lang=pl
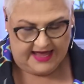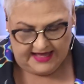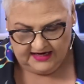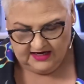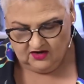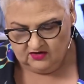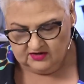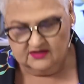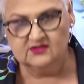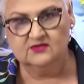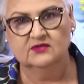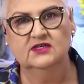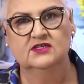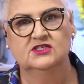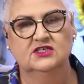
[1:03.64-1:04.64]
Ale
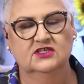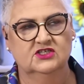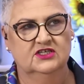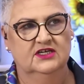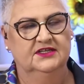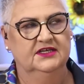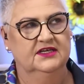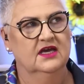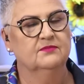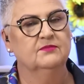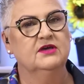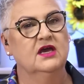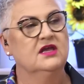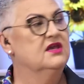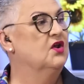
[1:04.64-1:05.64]
okazuje się, że tak jak my
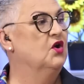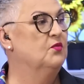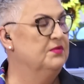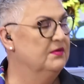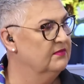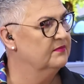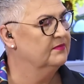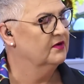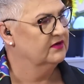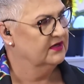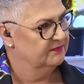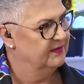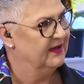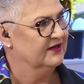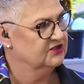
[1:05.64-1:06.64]
jej nie lubimy, bo
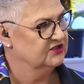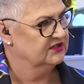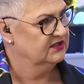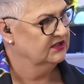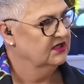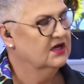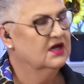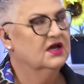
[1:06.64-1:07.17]
ona parzy,